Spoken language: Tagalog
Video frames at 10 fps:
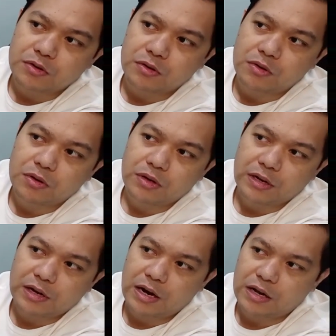So,
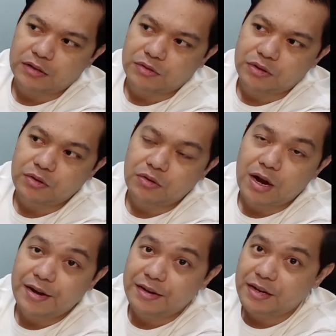so ito
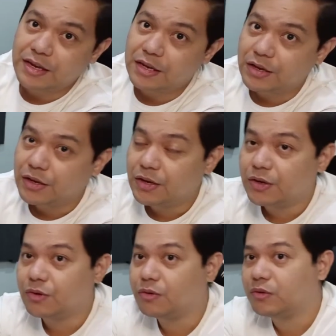currently,
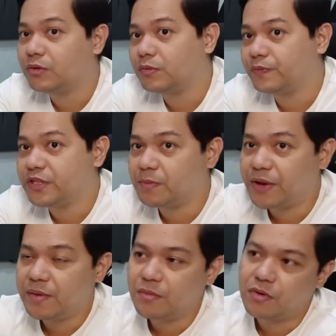yung
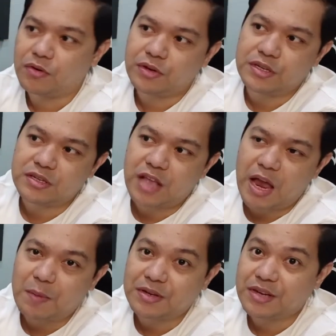display mo is
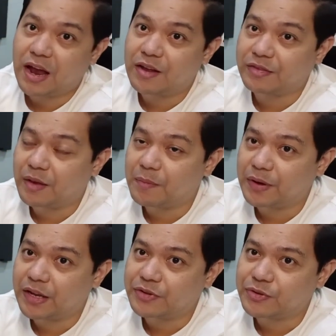time at saka yung
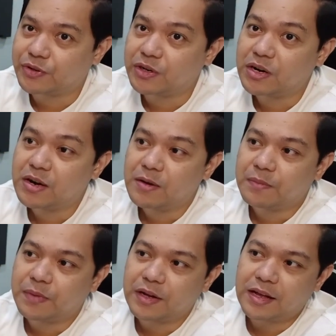temperature.
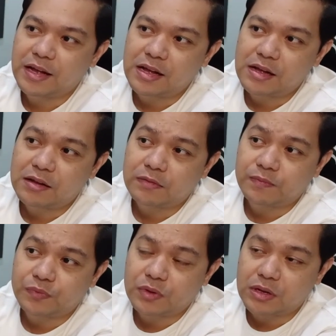Pagka
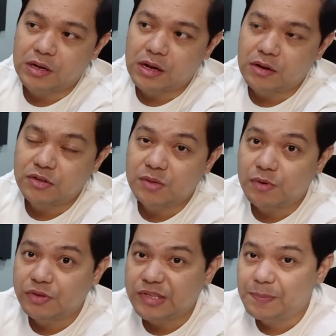ang gusto
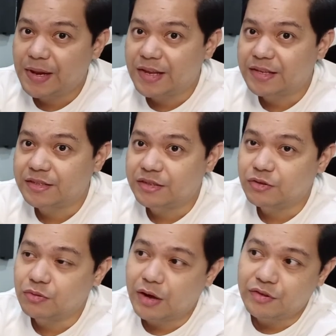mong display is
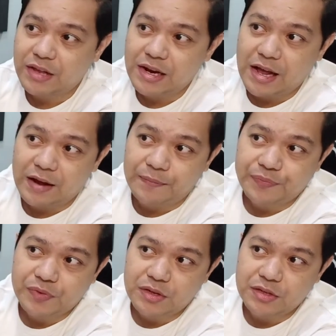yung ano na lang,
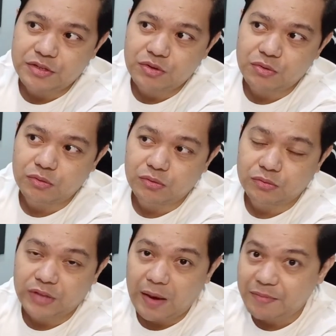is
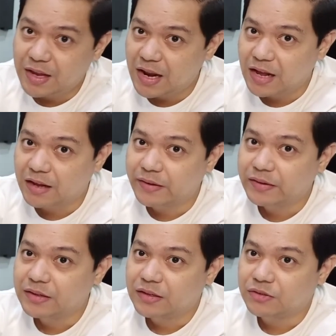yung time na lang,
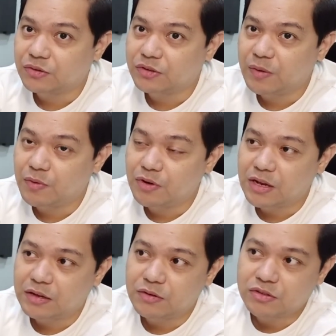so hindi mo
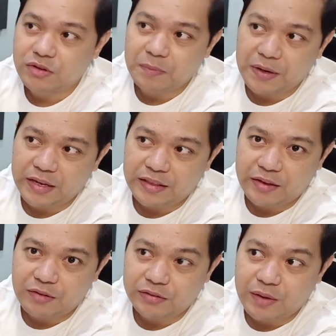na gustong ipakita
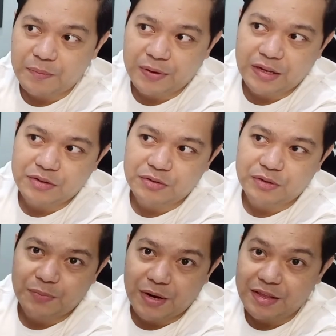yung
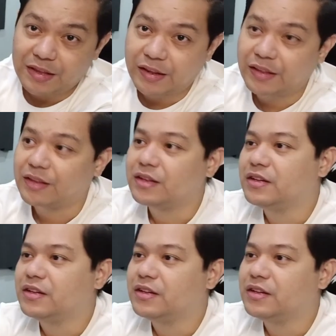temperature, pwede rin.